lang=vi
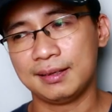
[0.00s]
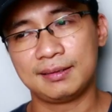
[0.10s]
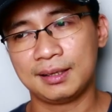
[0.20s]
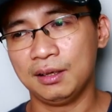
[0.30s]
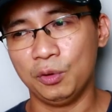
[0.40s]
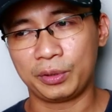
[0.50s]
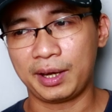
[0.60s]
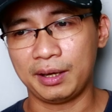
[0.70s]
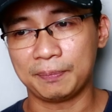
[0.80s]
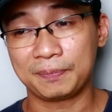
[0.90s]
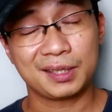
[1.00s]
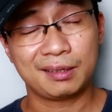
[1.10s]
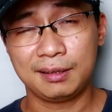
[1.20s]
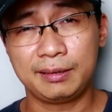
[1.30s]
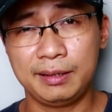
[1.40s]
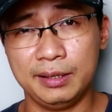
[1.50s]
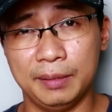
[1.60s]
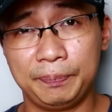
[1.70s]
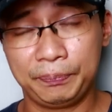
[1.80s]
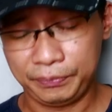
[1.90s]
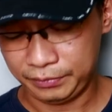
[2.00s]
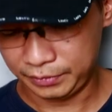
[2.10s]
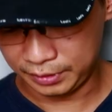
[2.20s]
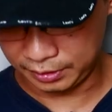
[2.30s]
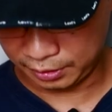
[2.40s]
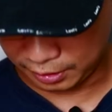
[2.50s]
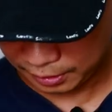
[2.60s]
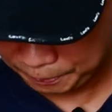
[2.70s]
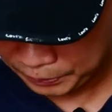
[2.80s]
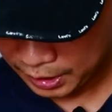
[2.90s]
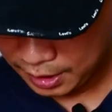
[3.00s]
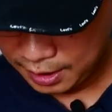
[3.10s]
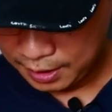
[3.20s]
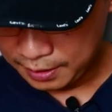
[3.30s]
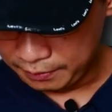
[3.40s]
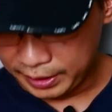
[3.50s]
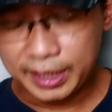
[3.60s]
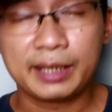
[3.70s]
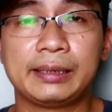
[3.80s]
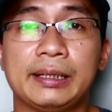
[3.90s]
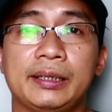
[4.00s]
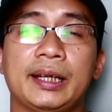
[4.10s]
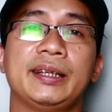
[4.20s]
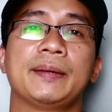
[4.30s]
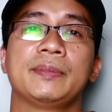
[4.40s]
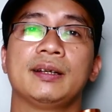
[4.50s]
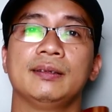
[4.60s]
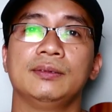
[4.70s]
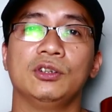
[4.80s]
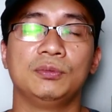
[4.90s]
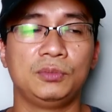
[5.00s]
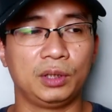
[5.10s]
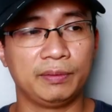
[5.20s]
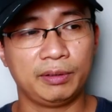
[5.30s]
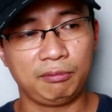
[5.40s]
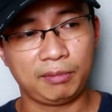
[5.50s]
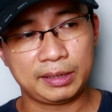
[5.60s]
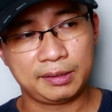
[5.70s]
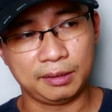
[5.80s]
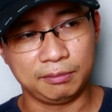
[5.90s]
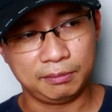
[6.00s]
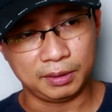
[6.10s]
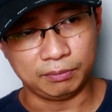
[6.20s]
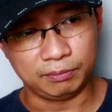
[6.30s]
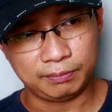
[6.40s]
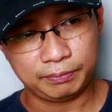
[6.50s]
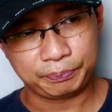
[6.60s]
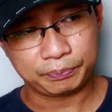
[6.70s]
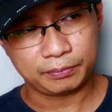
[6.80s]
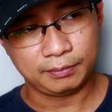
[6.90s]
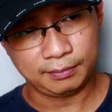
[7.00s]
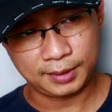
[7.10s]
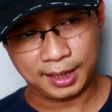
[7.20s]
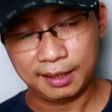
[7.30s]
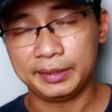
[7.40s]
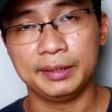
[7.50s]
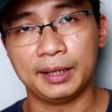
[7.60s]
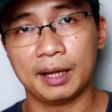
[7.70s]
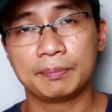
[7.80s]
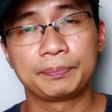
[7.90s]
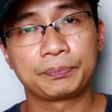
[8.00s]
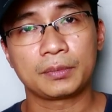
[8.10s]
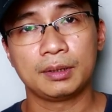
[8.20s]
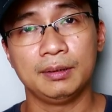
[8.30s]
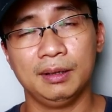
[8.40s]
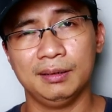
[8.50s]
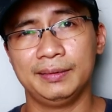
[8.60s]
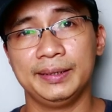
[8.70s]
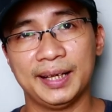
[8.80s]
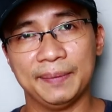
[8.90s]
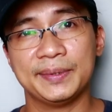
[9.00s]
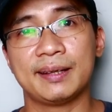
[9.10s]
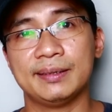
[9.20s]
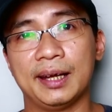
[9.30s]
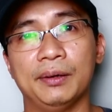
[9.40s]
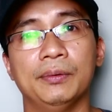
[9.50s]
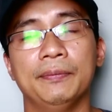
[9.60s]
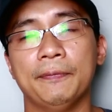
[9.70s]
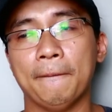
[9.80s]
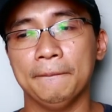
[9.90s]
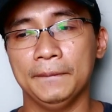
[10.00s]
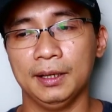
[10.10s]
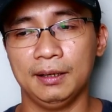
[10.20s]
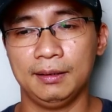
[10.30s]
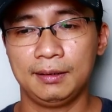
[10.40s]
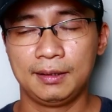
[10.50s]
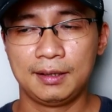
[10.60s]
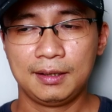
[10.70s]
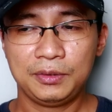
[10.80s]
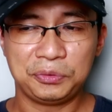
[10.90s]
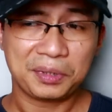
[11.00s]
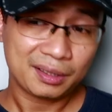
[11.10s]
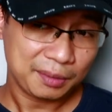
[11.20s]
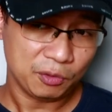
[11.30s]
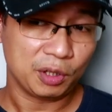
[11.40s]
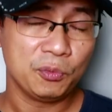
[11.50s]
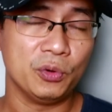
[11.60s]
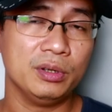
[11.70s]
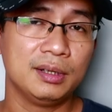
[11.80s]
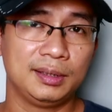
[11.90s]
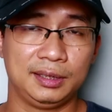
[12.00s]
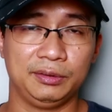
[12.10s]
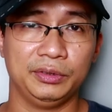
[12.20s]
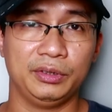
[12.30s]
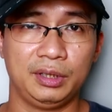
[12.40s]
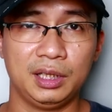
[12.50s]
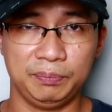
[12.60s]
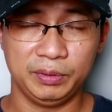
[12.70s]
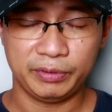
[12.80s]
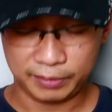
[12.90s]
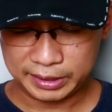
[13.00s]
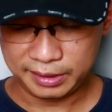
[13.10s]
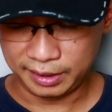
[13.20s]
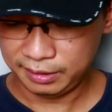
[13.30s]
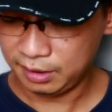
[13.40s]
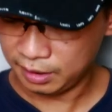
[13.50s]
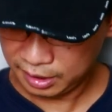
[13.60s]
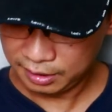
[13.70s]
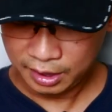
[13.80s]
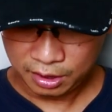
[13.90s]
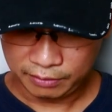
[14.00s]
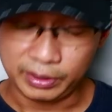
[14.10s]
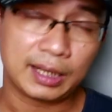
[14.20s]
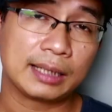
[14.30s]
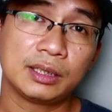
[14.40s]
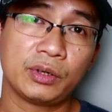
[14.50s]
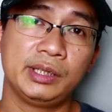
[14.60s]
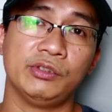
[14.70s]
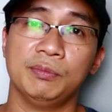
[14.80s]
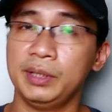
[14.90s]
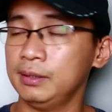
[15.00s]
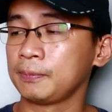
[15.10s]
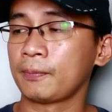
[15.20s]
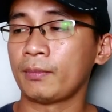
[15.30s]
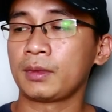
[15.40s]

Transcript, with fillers: rất rất là ok rất rất là ghi điểm do đó với kênh anh em nào có một cái phong cách sống mà khá là tình cảm ờ, tình cảm giản giáo và chúng ta thích một cái mùi hương nào nó hợp với phong cách như thế thì ở đây với cá nhân quan điểm của mình